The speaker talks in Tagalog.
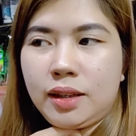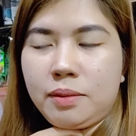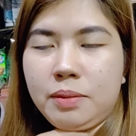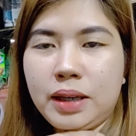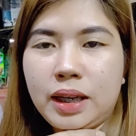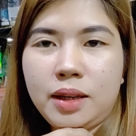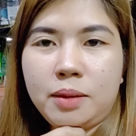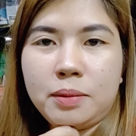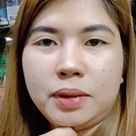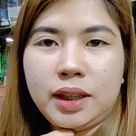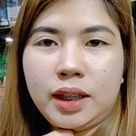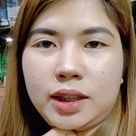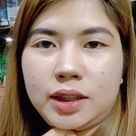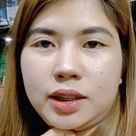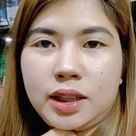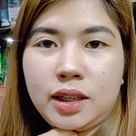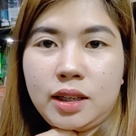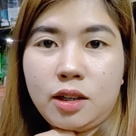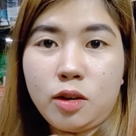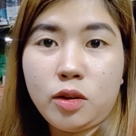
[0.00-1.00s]
Bali,
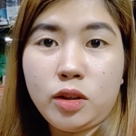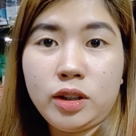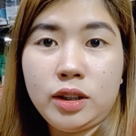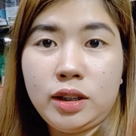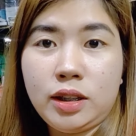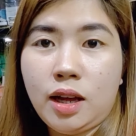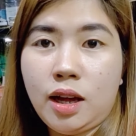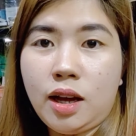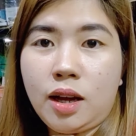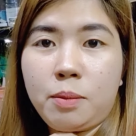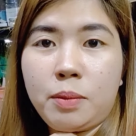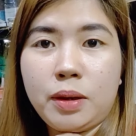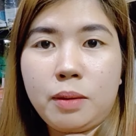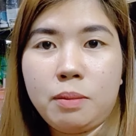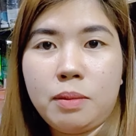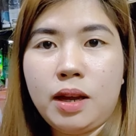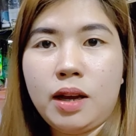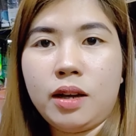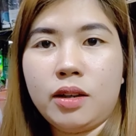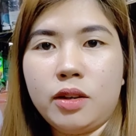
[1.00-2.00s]
matagal-tagal ako hindi
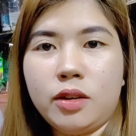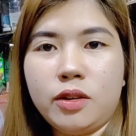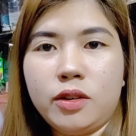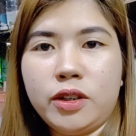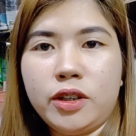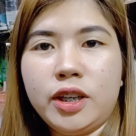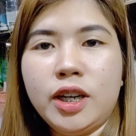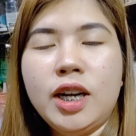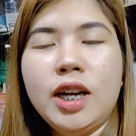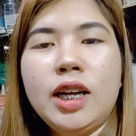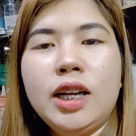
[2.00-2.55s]
nakakapag-vlog or